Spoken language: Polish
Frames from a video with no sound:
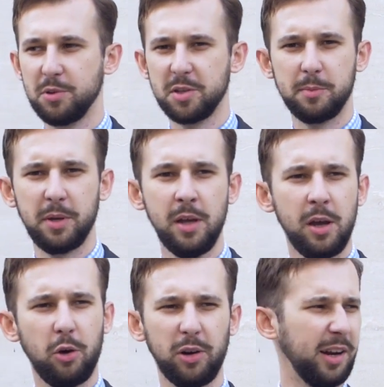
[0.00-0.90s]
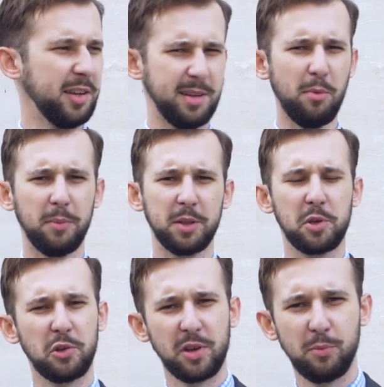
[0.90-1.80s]
Myślę sobie, cholera jasna, moment,
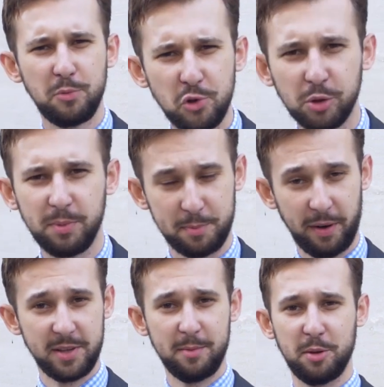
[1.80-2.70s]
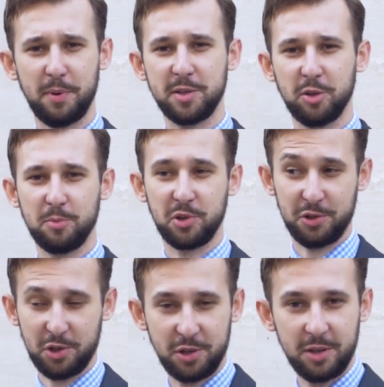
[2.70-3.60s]
przecież ja byłem siódmy, sprawdzałem to bardzo dobrze
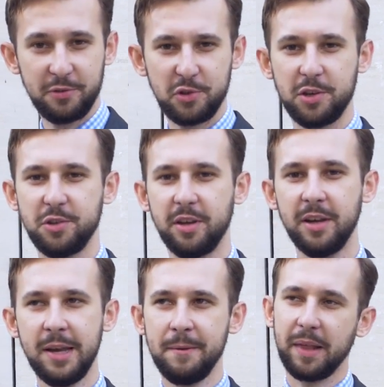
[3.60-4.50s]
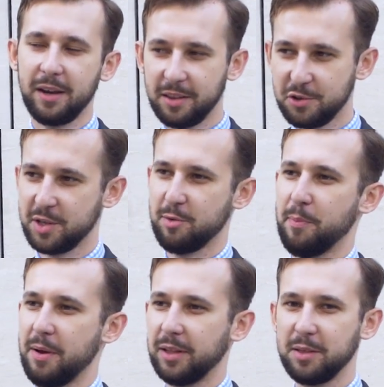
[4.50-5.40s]
jeszcze dzień wcześniej. No ale też się
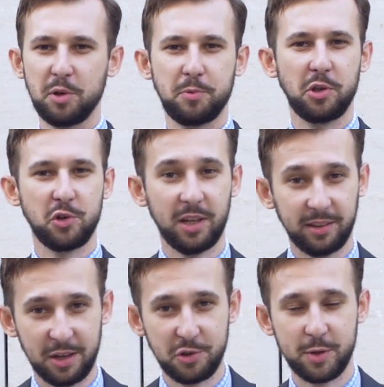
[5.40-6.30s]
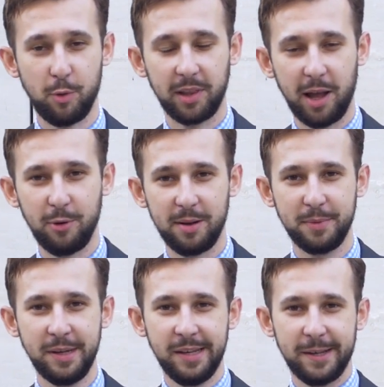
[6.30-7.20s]
złapałem na tym, że przecież ja też
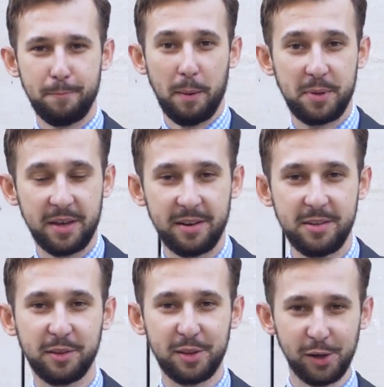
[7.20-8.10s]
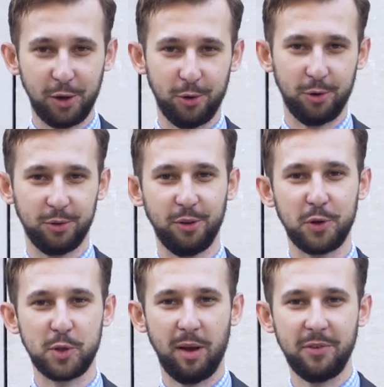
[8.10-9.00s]
składałem papiery nie tylko do
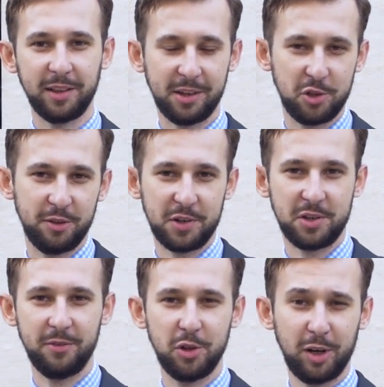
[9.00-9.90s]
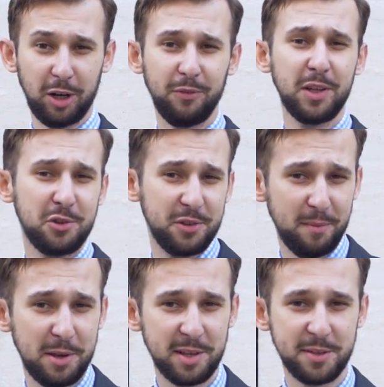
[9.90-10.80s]
Wrocławia, ale także do Warszawy do Krakowa i też
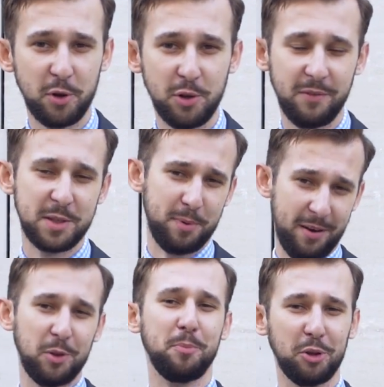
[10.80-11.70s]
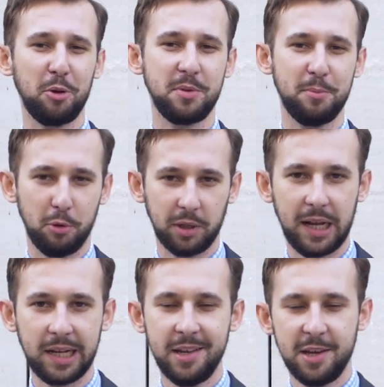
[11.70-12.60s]
dwa miejsca zwolniłem, więc prawdopodobnie było
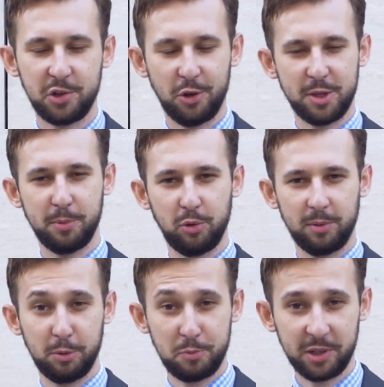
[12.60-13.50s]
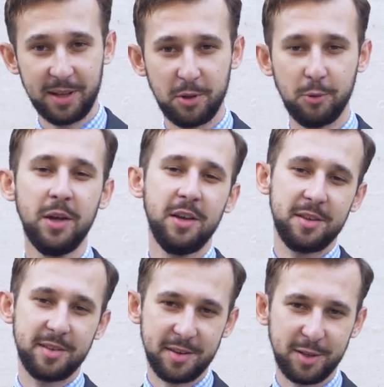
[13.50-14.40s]
tak, że te osoby, które były przede mną,
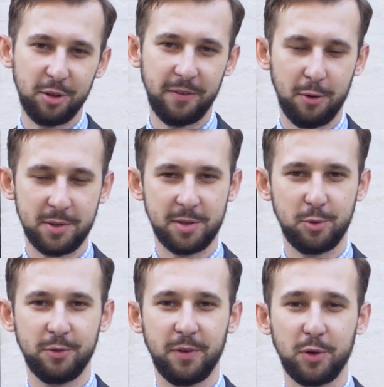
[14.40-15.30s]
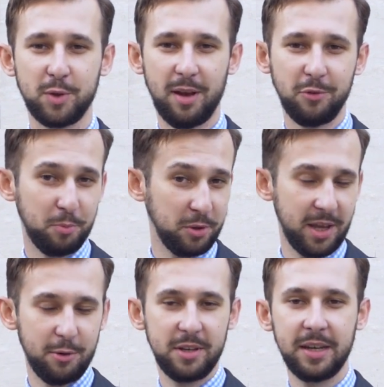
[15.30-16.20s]
zrezygnowały ze studiów we Wrocławiu i
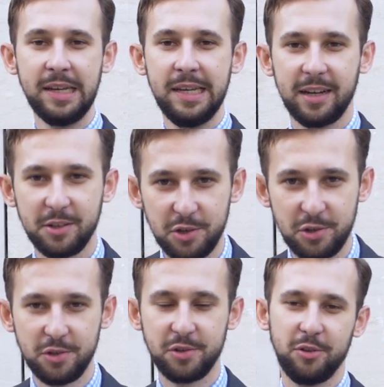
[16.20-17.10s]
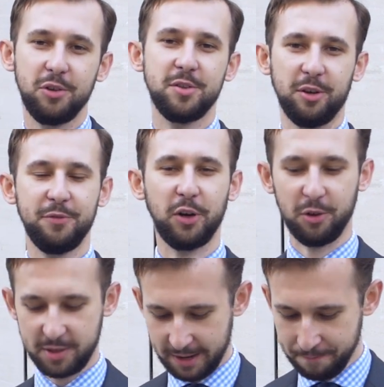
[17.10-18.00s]
podjęły je gdzieś indziej. No i co? I
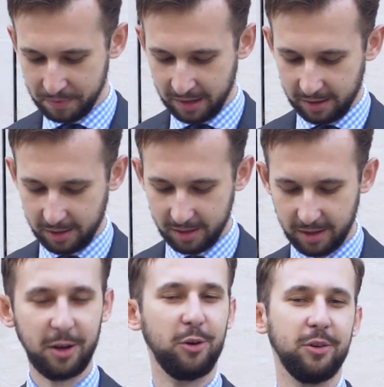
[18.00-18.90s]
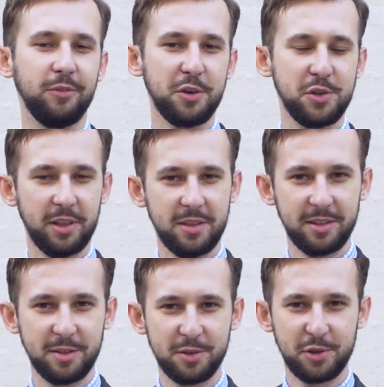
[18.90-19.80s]
wychodzę i jako właśnie ten
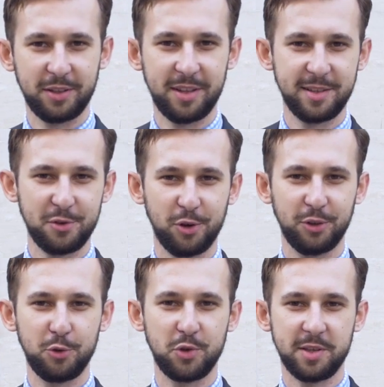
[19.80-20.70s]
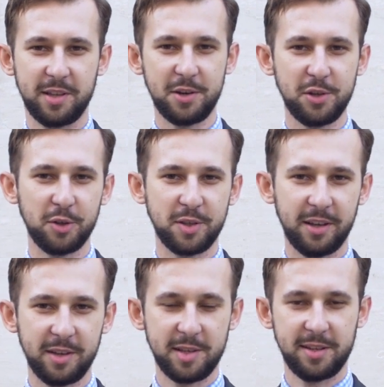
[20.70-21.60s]
jeden z trzech naznaczonych już na starcie
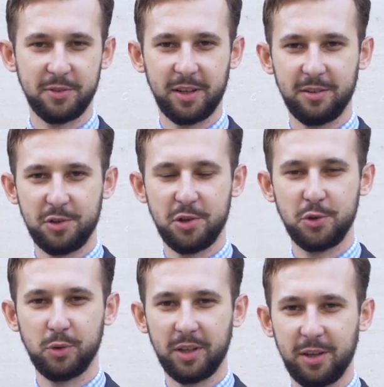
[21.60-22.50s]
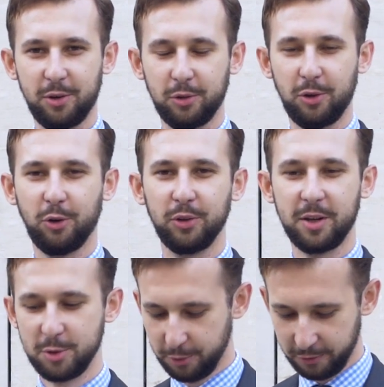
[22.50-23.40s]
dostaję zestaw tak, 10 takich oto
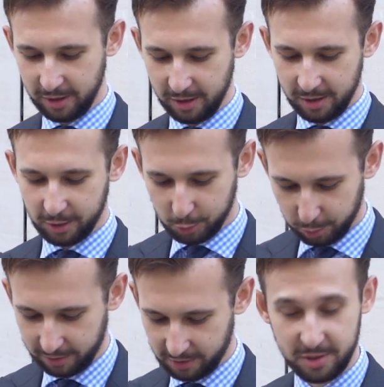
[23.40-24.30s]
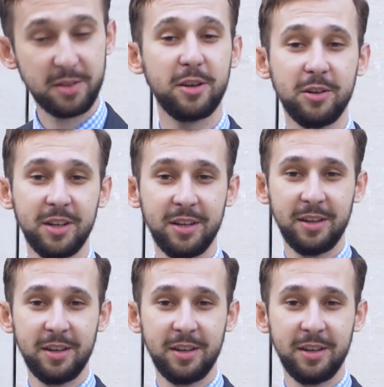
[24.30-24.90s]
kodeksów, które wiecie co?